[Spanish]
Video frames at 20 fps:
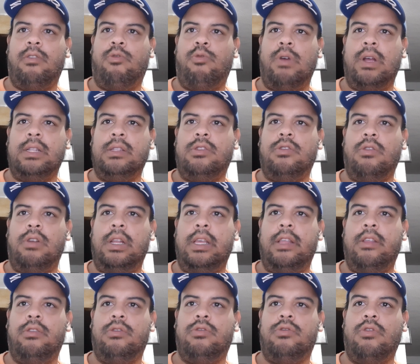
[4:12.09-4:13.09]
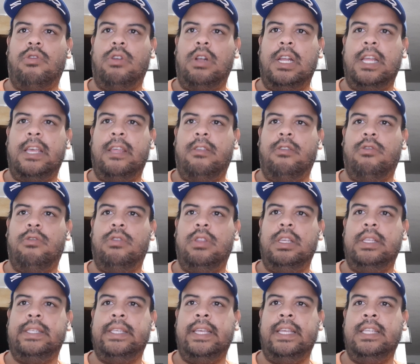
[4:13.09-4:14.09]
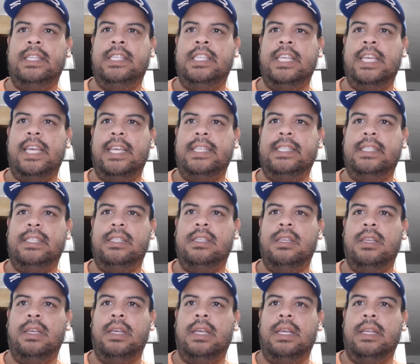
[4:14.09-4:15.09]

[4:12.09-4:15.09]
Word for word: Juan Toledo Toledo dice, yes,